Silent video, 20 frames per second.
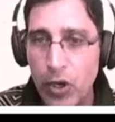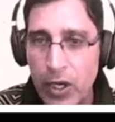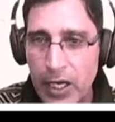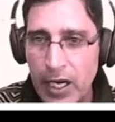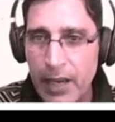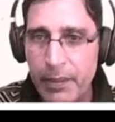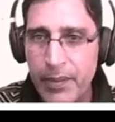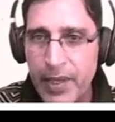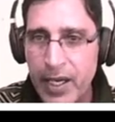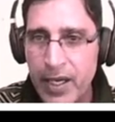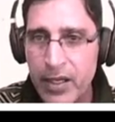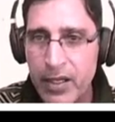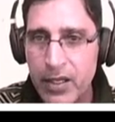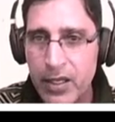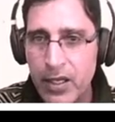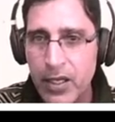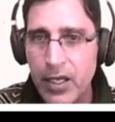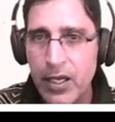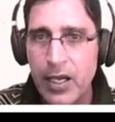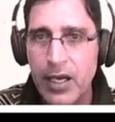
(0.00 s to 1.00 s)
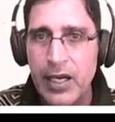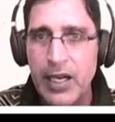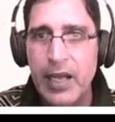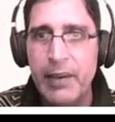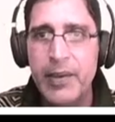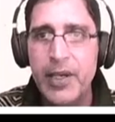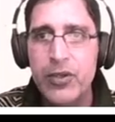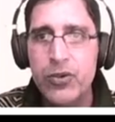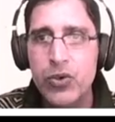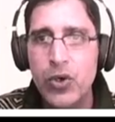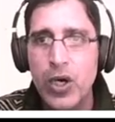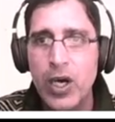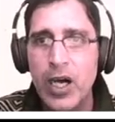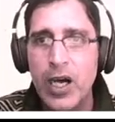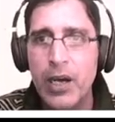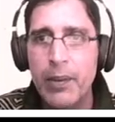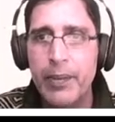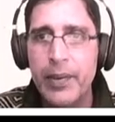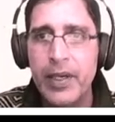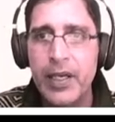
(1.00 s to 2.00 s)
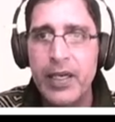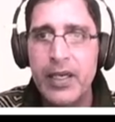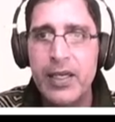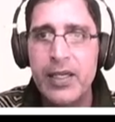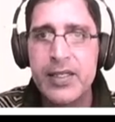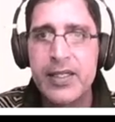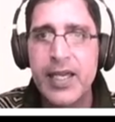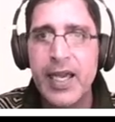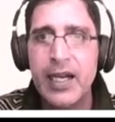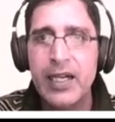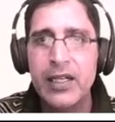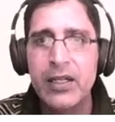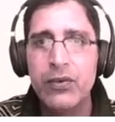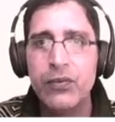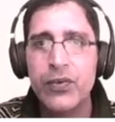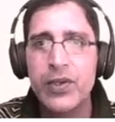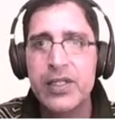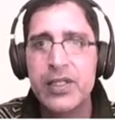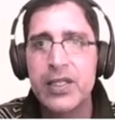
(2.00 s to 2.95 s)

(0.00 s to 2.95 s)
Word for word: और लैंडा लैंडा जो आपने इस गैल्टन